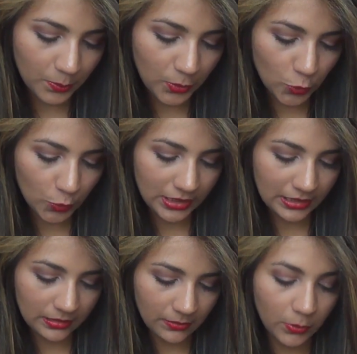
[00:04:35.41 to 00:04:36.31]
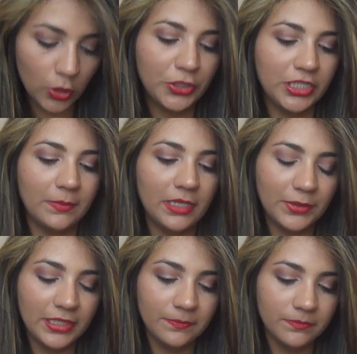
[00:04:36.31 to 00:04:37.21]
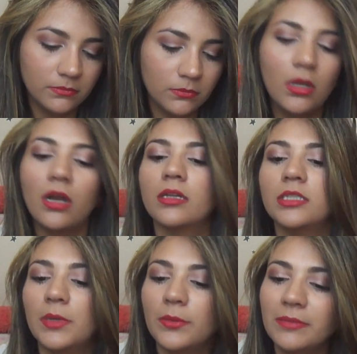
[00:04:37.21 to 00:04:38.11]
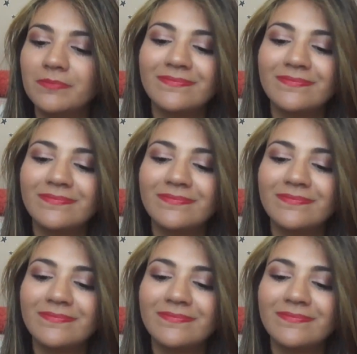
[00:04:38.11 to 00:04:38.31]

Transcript: Bloody, Bloody Mary, Bloody Mary,